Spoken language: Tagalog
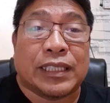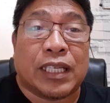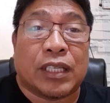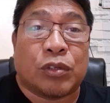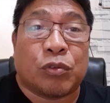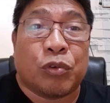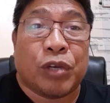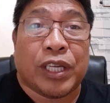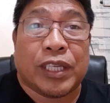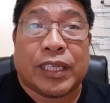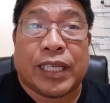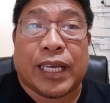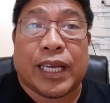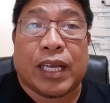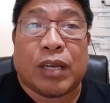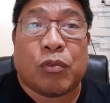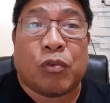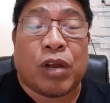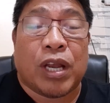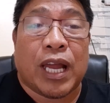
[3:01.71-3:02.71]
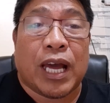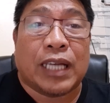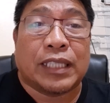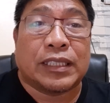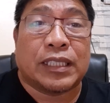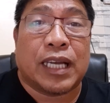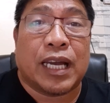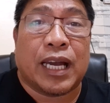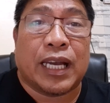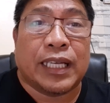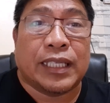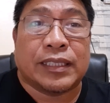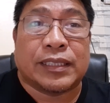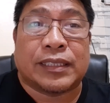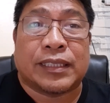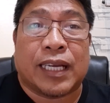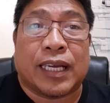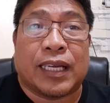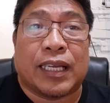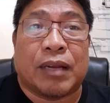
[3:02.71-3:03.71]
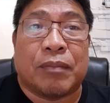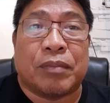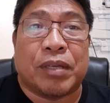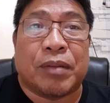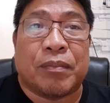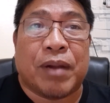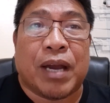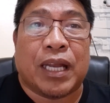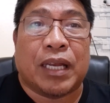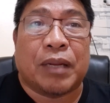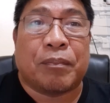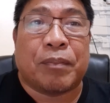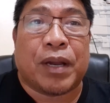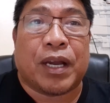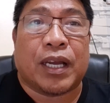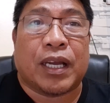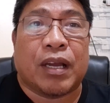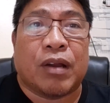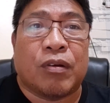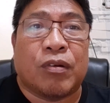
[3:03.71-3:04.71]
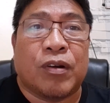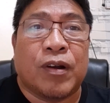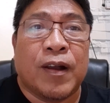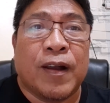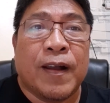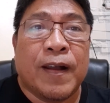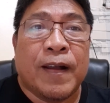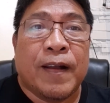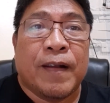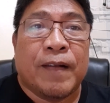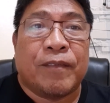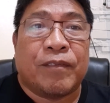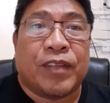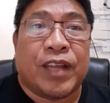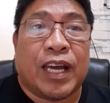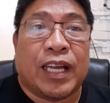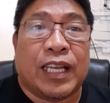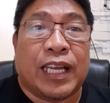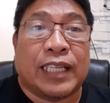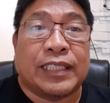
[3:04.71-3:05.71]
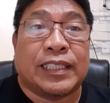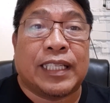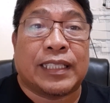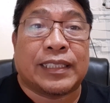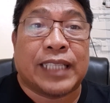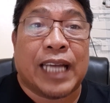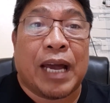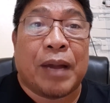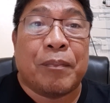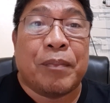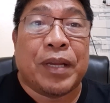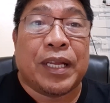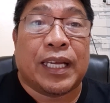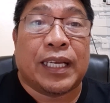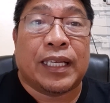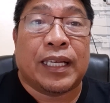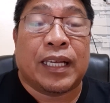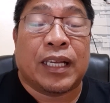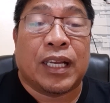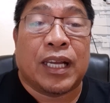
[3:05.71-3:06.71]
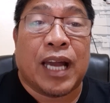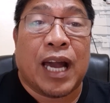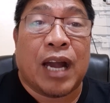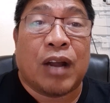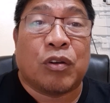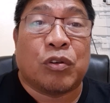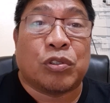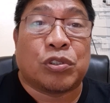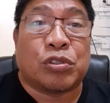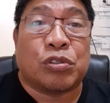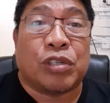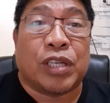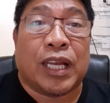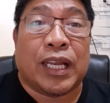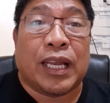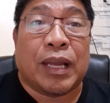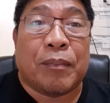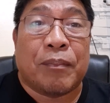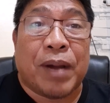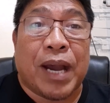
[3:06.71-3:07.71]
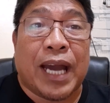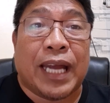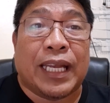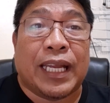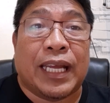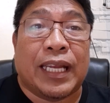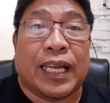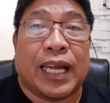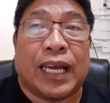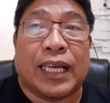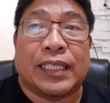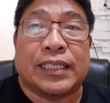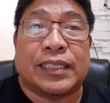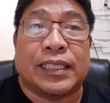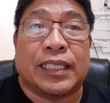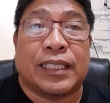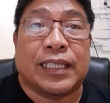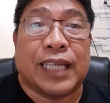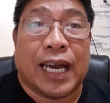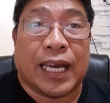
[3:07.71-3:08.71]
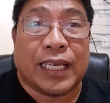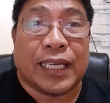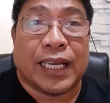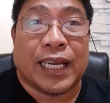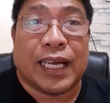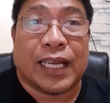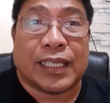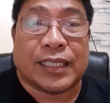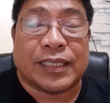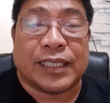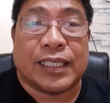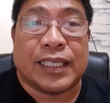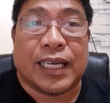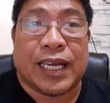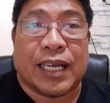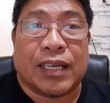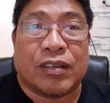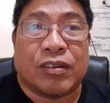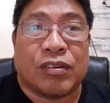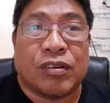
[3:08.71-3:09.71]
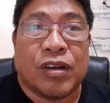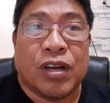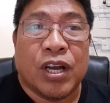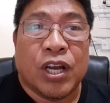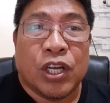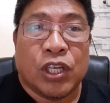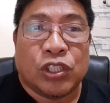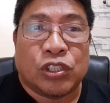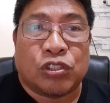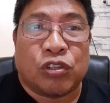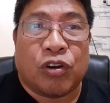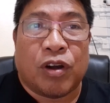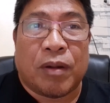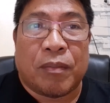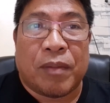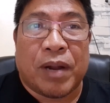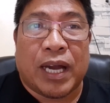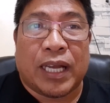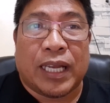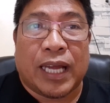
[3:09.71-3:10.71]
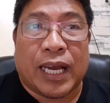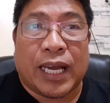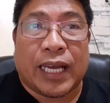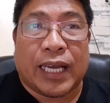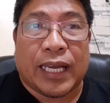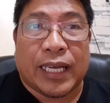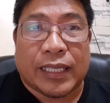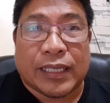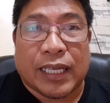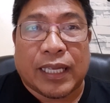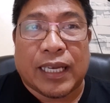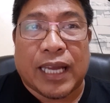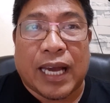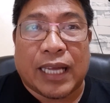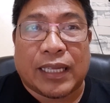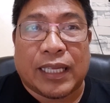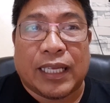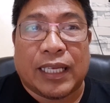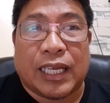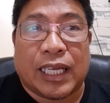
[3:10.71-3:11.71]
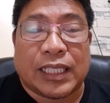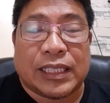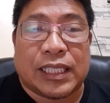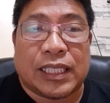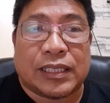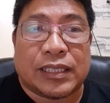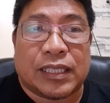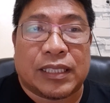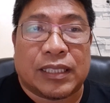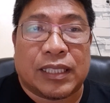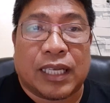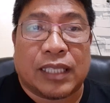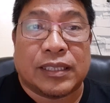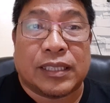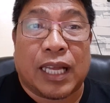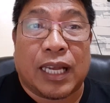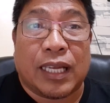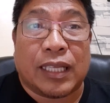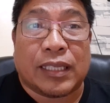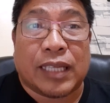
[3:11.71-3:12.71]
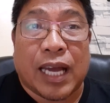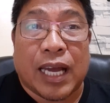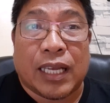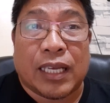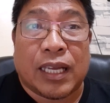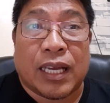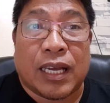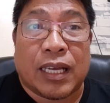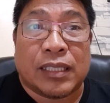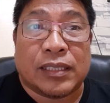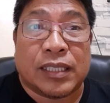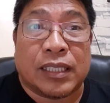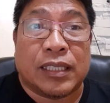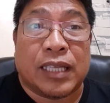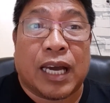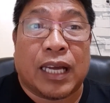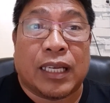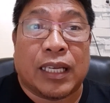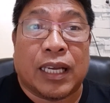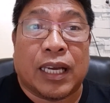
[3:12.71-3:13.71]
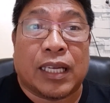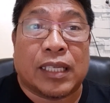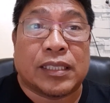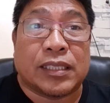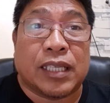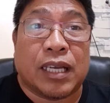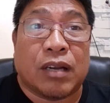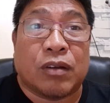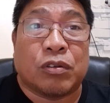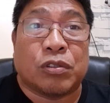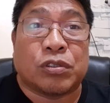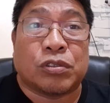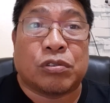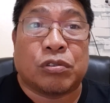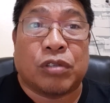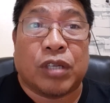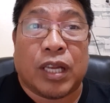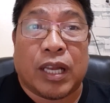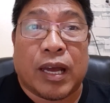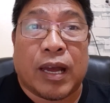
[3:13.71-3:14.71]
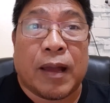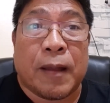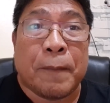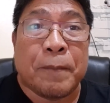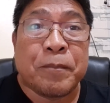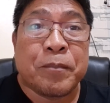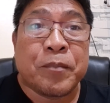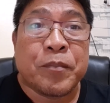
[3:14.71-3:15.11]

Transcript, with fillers: sa Twitter, wala sa Instagram ni Manny Pacquiao na nagsasabi na ang gusto niyang labanan ay si Danny Garcia, no? So, ang mga nakikita natin nagsas- nagsalita na si Danny Garcia ang gusto nila,